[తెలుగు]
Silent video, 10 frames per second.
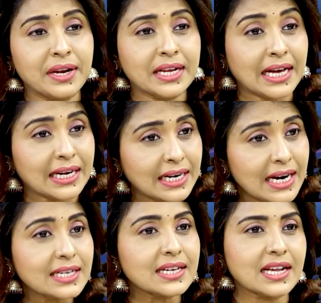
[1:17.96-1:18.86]
మరి
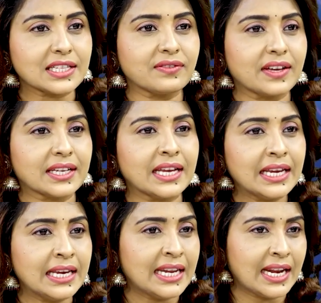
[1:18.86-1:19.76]
కర్కాటక రాశి వారికి
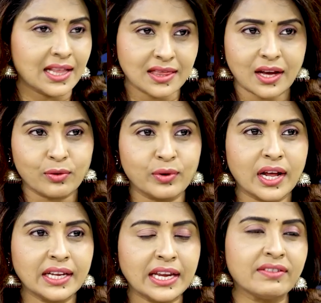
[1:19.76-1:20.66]
ఈ నెలంతా కూడా
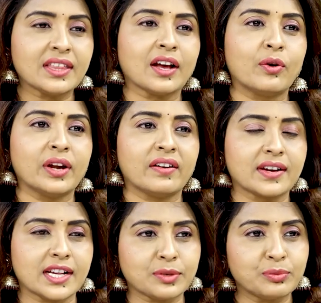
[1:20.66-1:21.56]
ఏ విధంగా ఉండే
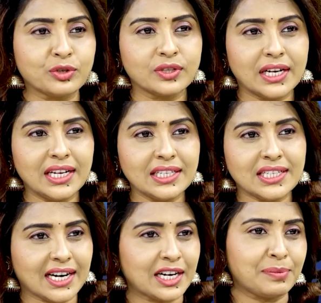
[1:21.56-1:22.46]
అవకాశం ఉంటుందండి
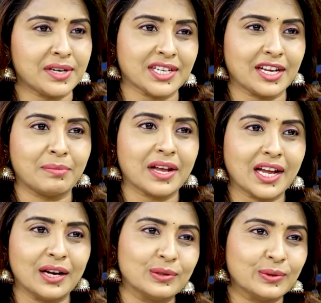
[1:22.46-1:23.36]
చక్కటి పరిష్కార మార్గాలు